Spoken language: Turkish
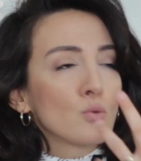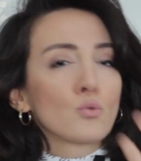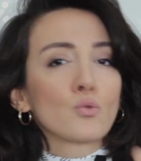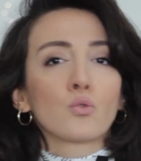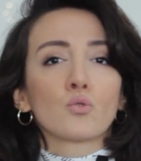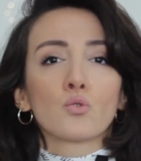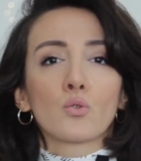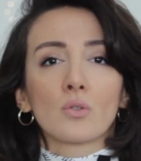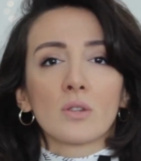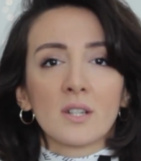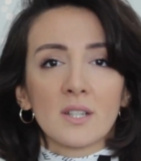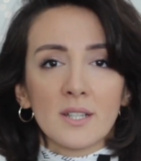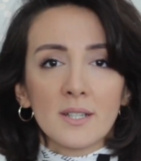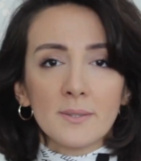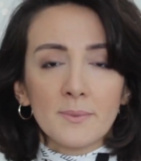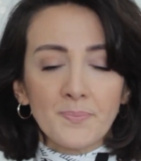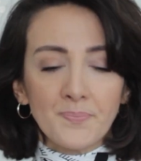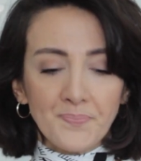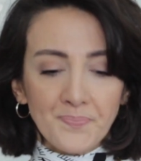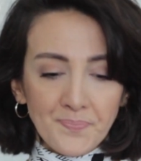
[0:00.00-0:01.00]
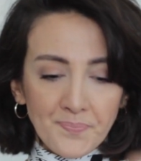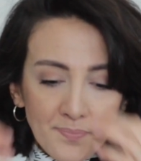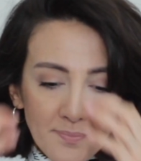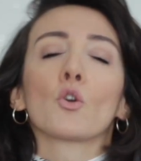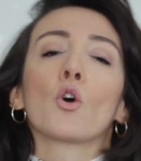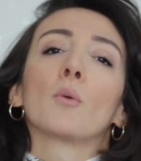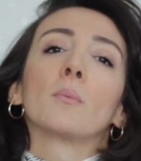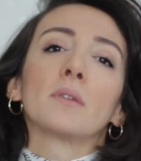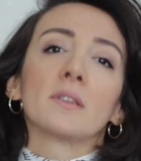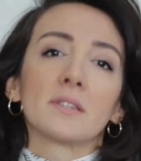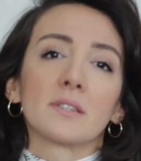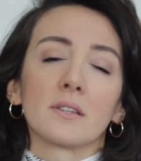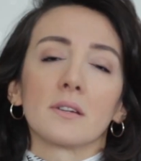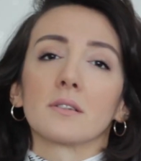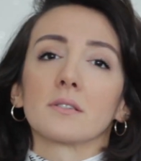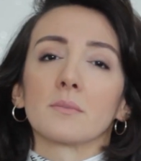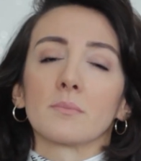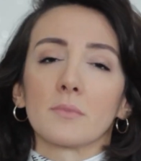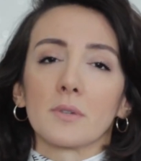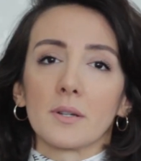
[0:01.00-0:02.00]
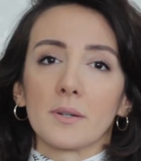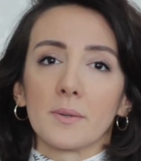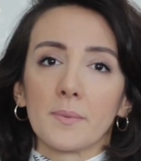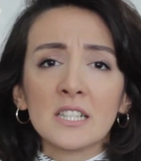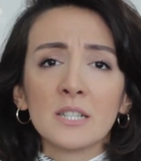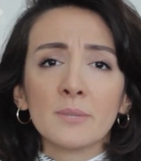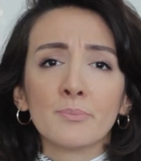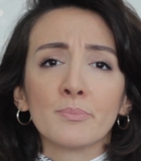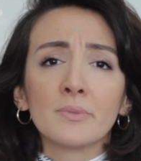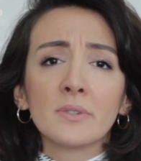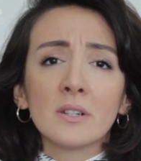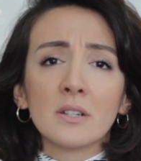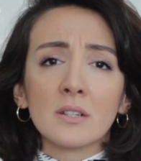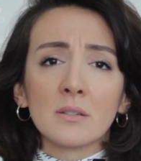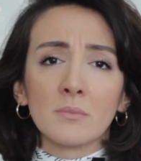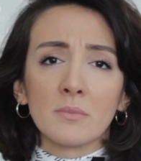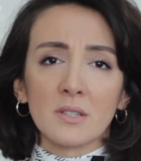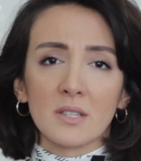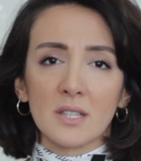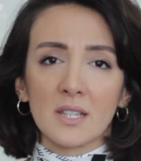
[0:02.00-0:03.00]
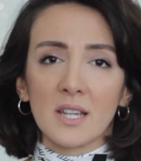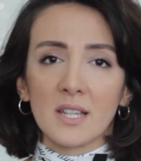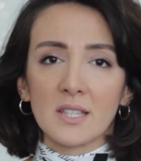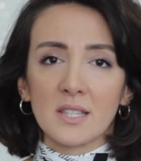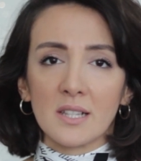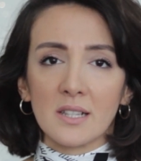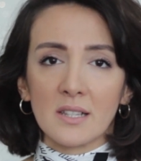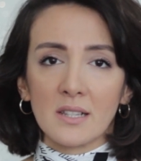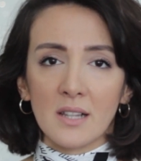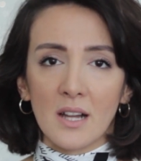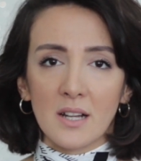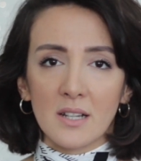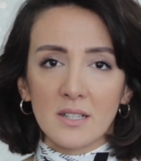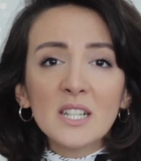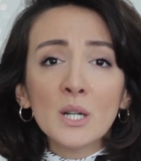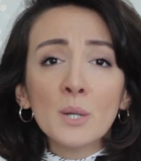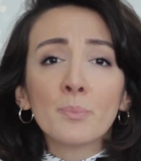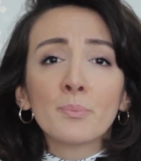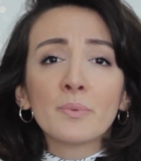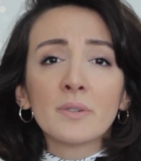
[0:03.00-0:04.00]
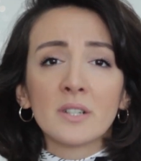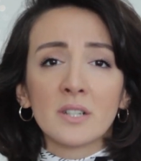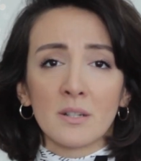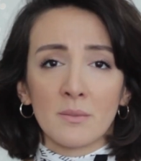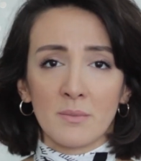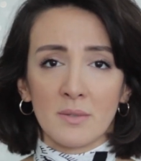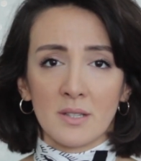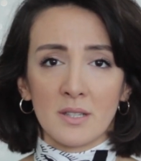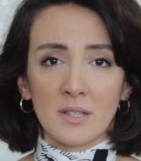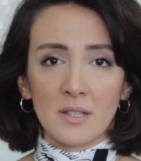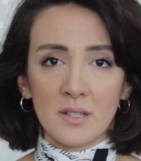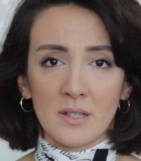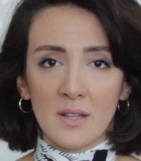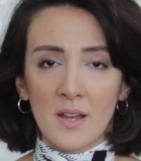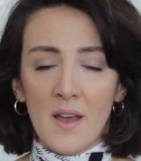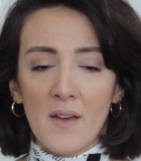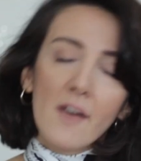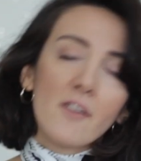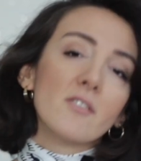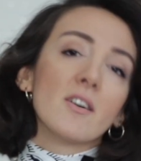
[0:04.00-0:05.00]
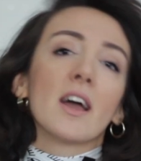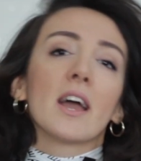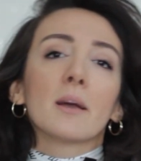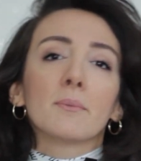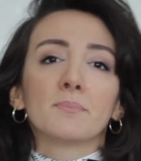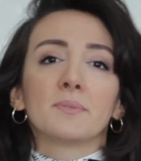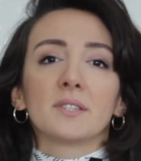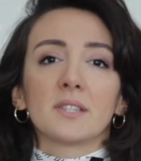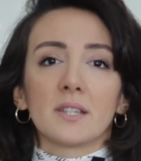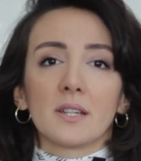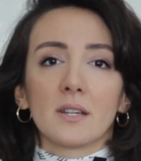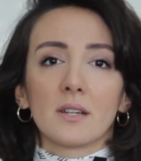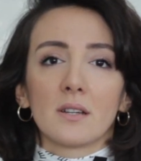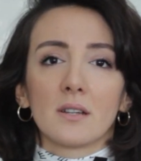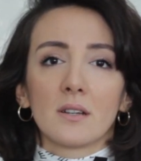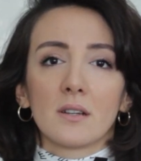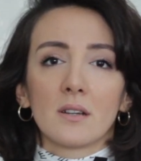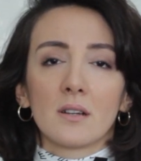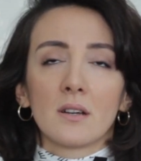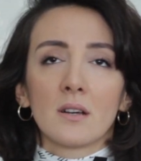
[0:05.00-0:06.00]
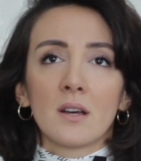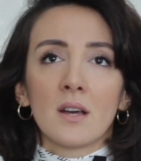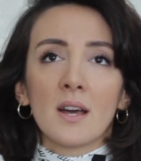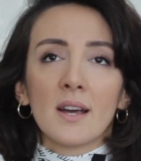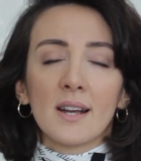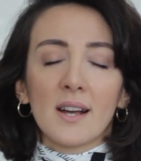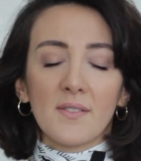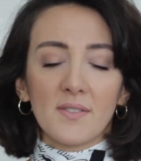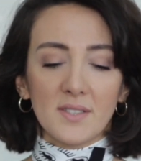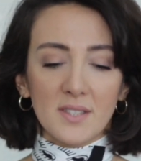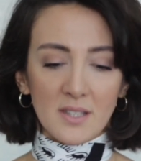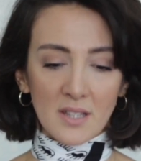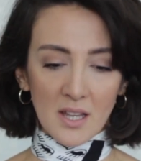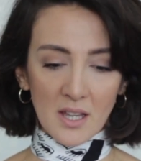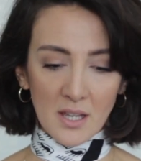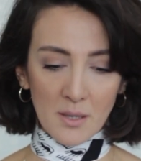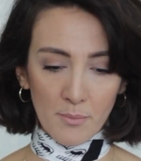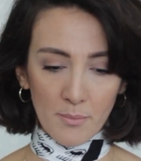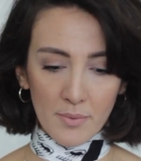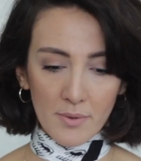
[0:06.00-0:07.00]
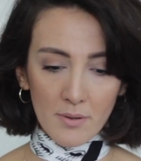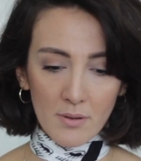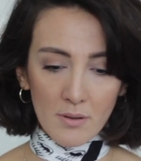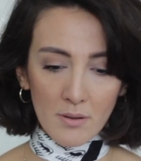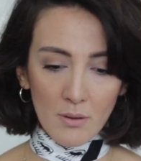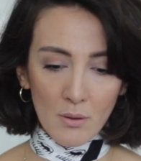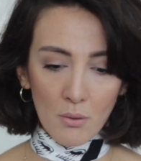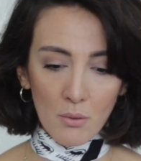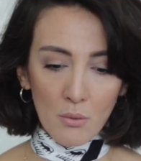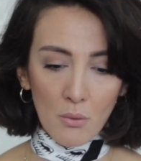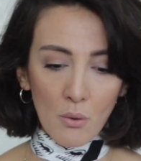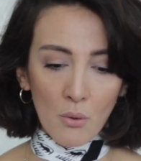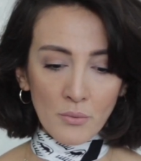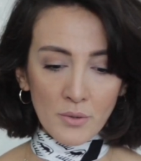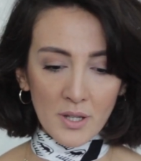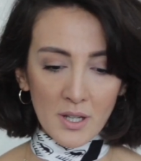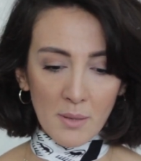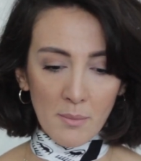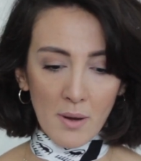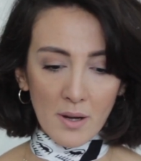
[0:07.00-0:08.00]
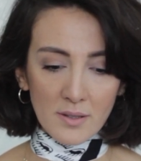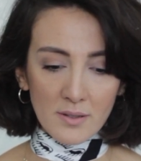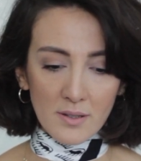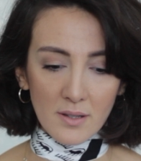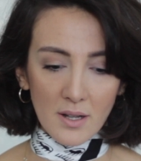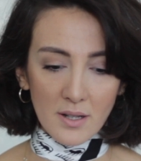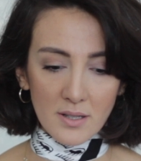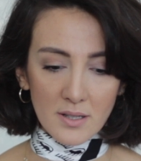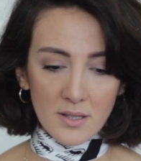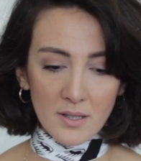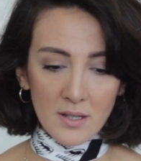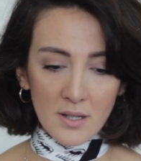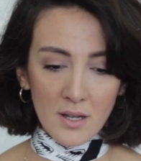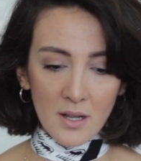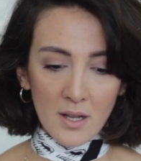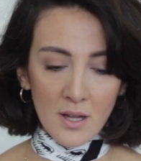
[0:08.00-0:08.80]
Çocukları görmeniz lazımdı. Kıpkırmızı kesildiler. Kıpkırmızı. Ve hepsi kafasını eğip önlerine baktılar.